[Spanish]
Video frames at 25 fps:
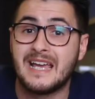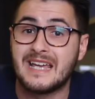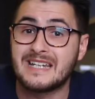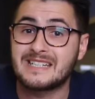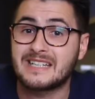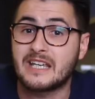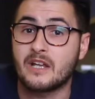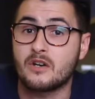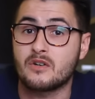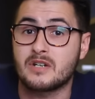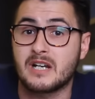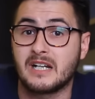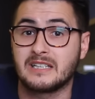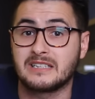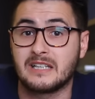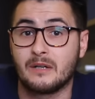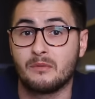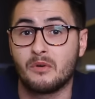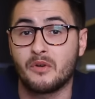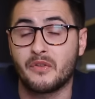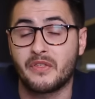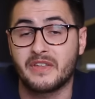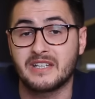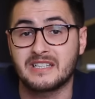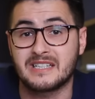es que los
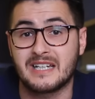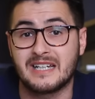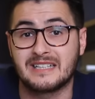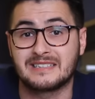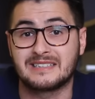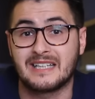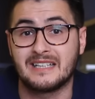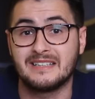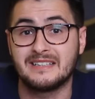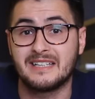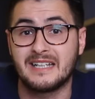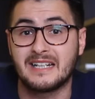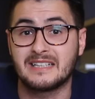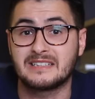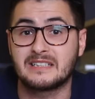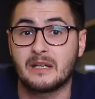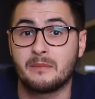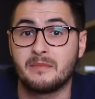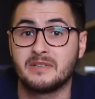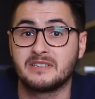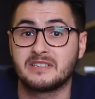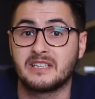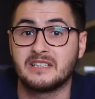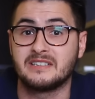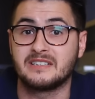altavoces están
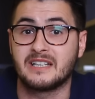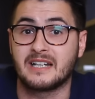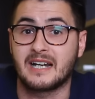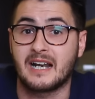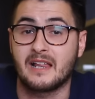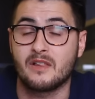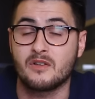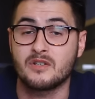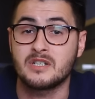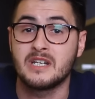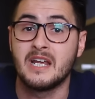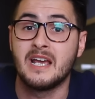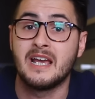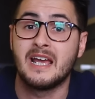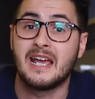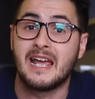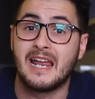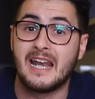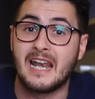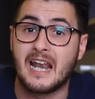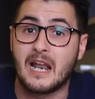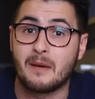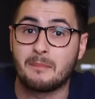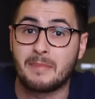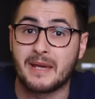directamente integrados
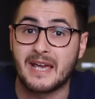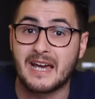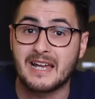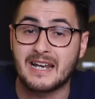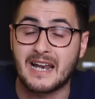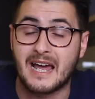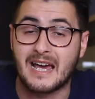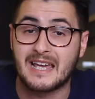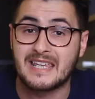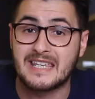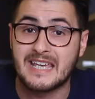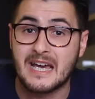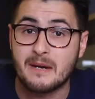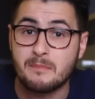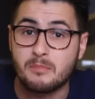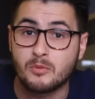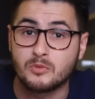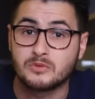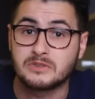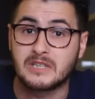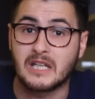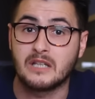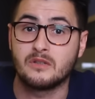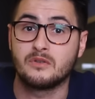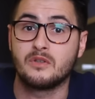en la peana y
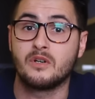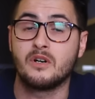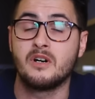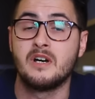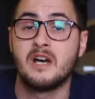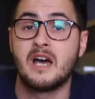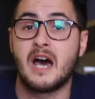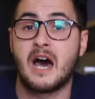apuntando